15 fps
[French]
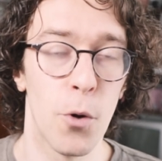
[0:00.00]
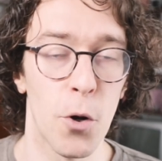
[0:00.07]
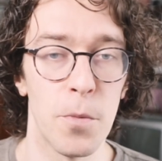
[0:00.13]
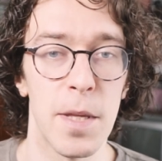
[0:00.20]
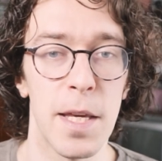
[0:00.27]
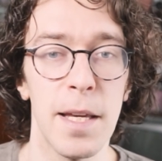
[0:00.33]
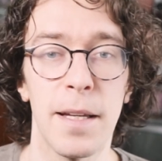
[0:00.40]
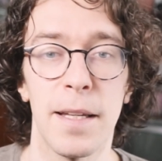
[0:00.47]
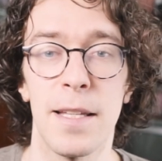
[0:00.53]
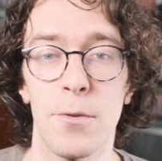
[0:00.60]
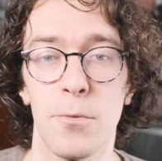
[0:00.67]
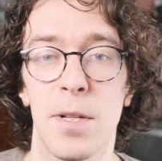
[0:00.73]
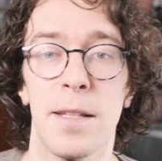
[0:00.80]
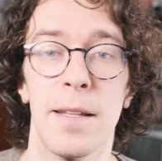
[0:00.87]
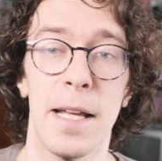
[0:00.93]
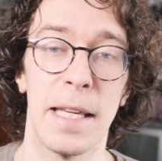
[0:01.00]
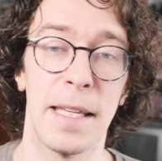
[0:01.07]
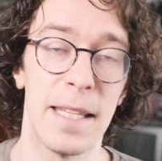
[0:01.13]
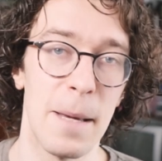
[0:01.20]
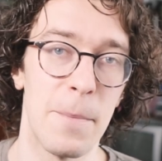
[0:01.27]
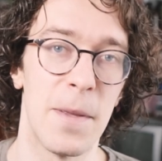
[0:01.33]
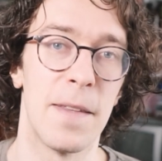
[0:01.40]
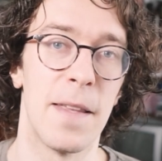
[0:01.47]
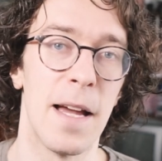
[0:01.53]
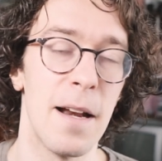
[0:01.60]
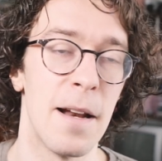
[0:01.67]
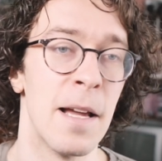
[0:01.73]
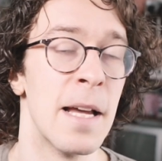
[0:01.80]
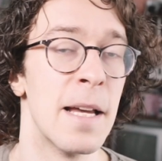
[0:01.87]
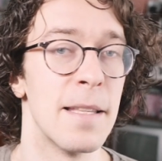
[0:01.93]
première et son état est
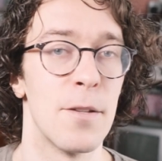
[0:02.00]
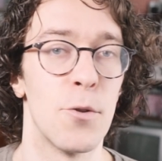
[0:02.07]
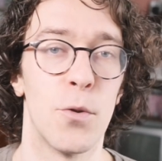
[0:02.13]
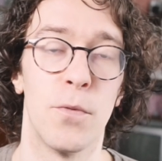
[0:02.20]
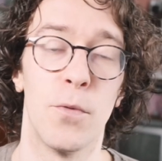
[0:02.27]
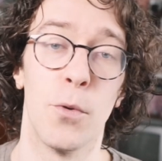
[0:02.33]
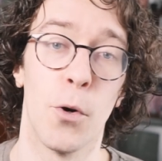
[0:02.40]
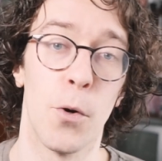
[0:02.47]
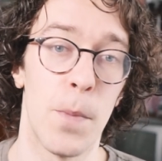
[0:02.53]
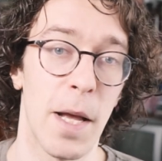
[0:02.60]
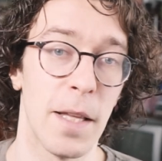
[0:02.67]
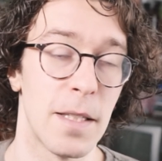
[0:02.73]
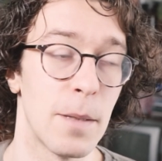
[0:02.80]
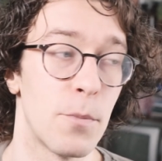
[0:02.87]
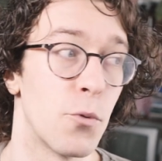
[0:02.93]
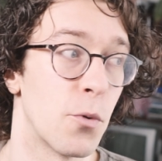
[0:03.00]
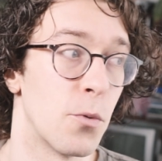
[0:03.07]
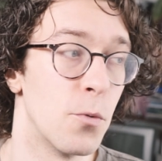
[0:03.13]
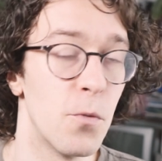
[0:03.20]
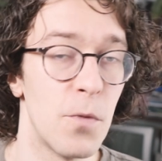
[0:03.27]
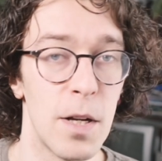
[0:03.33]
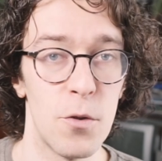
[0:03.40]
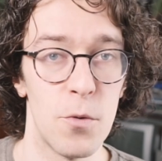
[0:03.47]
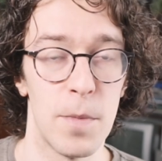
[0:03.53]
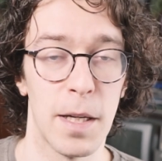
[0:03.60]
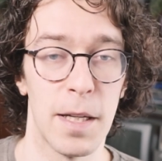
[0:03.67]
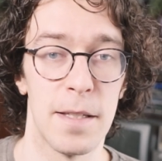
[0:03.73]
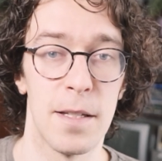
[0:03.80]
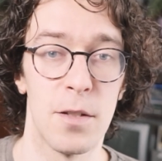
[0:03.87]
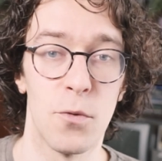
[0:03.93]
capital si tu veux repartir pour une nouvelle
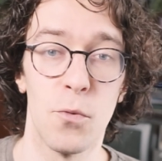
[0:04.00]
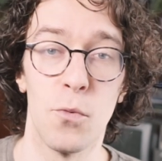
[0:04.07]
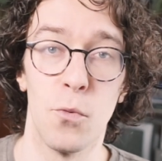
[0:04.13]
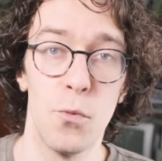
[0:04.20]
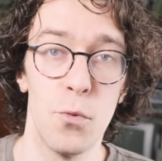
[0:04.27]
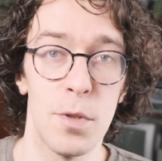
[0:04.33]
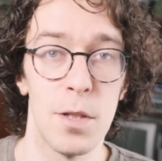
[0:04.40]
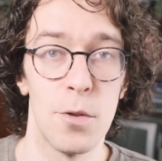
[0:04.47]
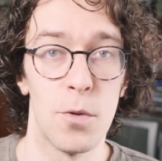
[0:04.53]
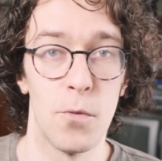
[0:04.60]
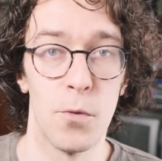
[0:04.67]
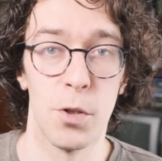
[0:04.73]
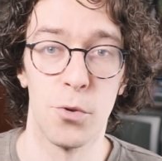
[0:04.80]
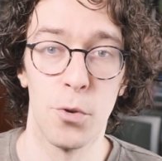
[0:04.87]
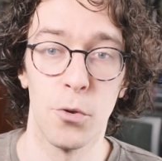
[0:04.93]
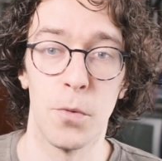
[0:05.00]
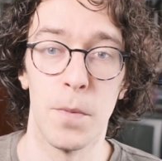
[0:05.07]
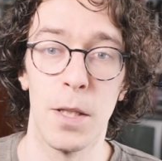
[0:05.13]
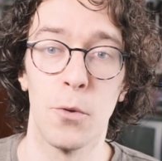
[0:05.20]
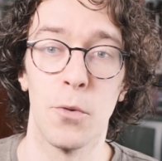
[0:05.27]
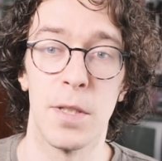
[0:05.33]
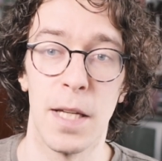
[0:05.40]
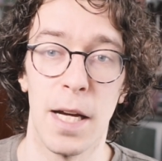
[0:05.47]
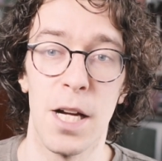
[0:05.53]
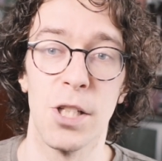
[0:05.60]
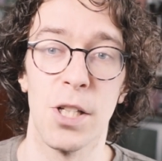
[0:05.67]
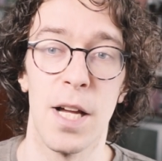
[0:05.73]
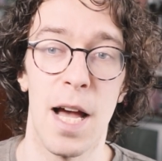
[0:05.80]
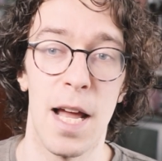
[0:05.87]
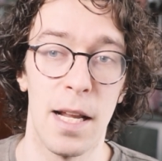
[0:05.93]
numérisation ou si tu veux un jour te mettre au
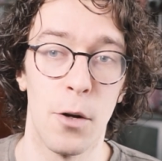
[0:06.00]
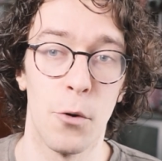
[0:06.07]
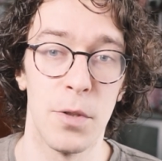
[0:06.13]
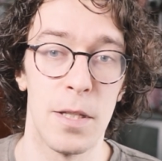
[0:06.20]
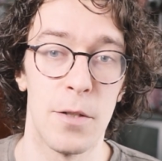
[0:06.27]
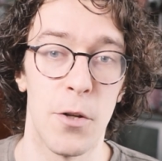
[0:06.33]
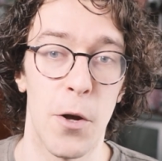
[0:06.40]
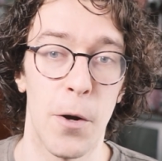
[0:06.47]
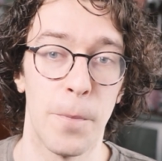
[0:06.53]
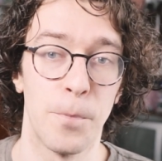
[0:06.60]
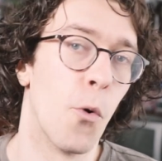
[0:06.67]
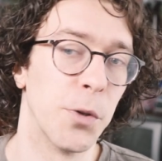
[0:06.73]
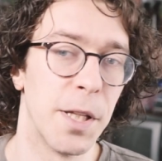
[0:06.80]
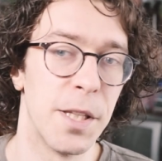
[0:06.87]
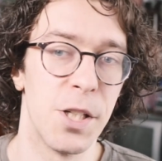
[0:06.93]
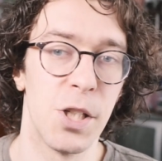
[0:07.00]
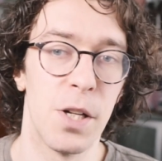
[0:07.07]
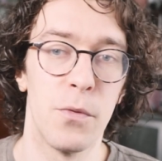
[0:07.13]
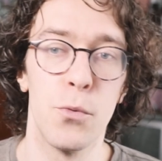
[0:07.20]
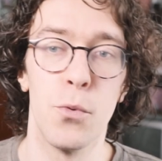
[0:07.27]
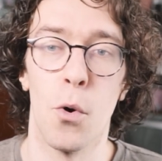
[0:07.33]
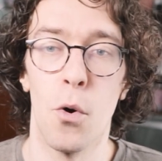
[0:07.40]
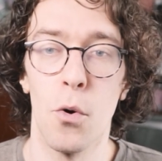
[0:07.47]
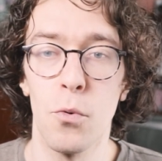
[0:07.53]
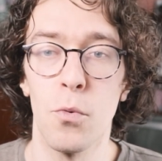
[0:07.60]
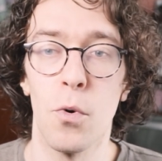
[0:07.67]
tirage à l'agrandisseur. On a déjà vu en